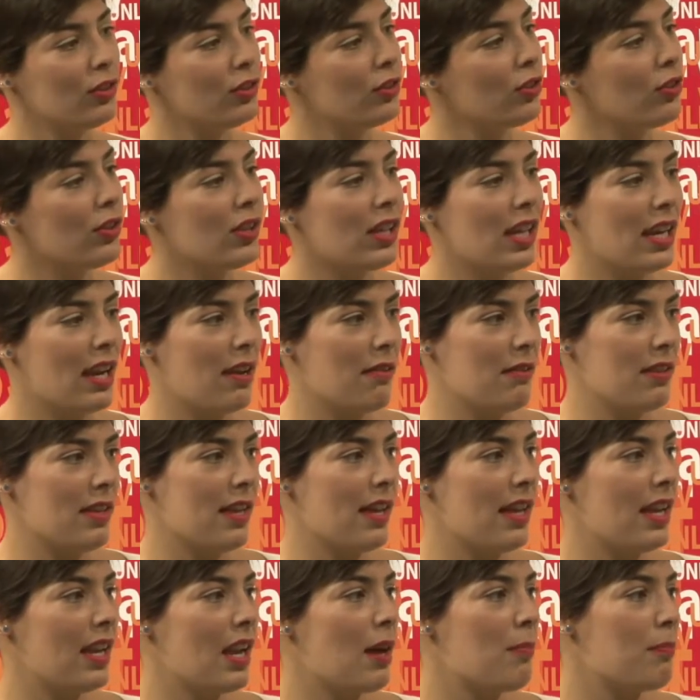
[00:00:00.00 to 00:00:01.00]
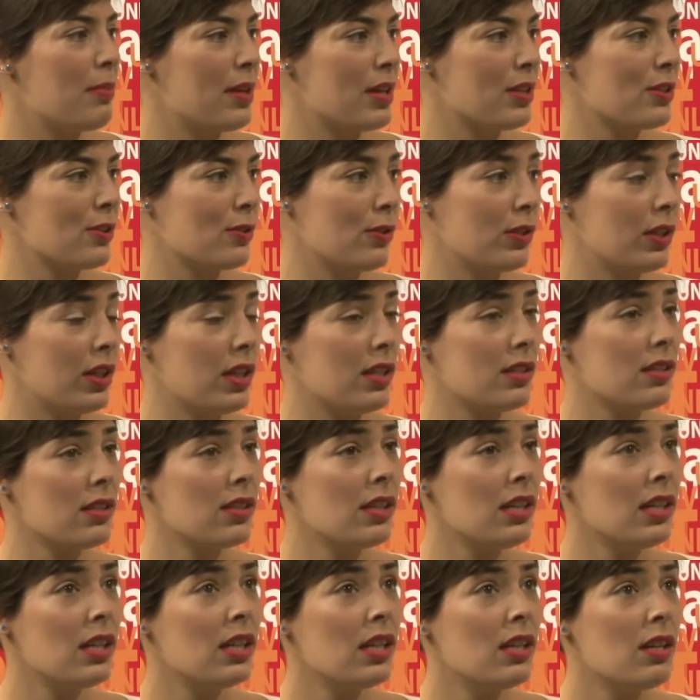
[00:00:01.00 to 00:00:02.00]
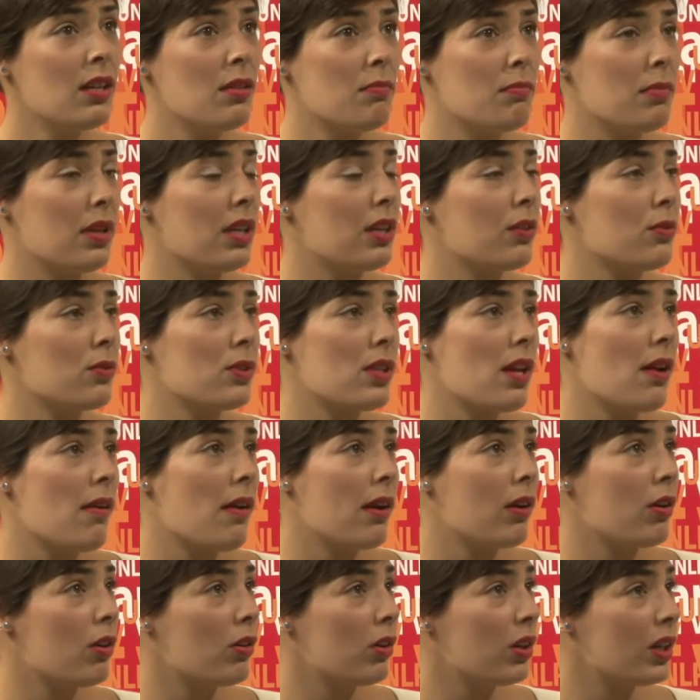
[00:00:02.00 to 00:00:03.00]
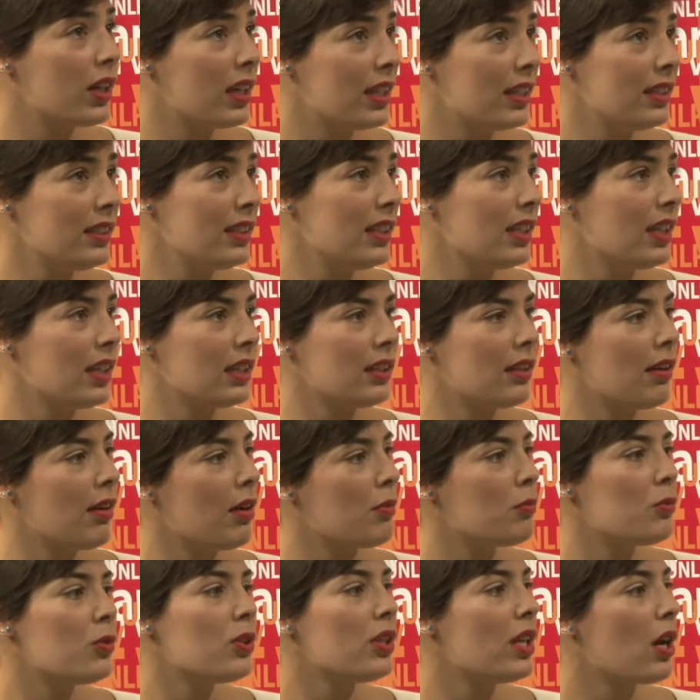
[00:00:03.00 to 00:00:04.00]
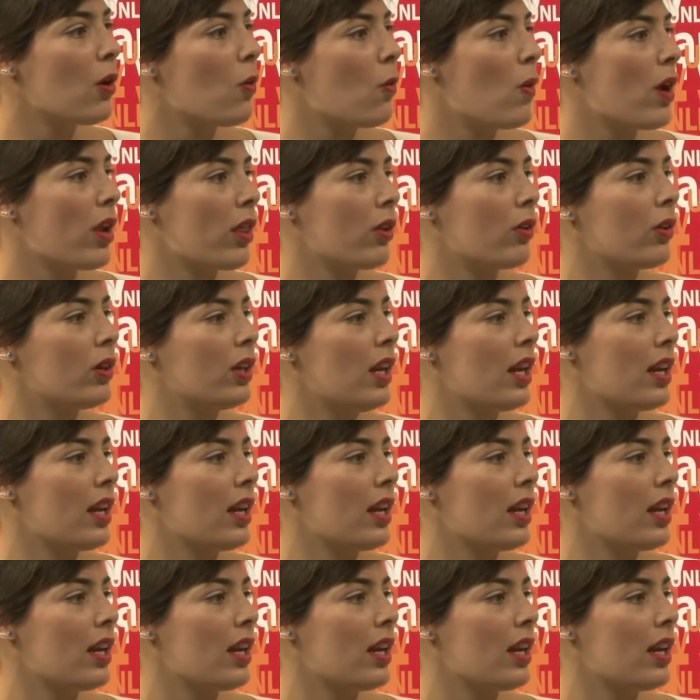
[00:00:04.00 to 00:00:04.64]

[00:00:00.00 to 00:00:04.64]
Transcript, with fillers: toda la vida de las personas me cruzaba con gente que estaba muy de acuerdo con el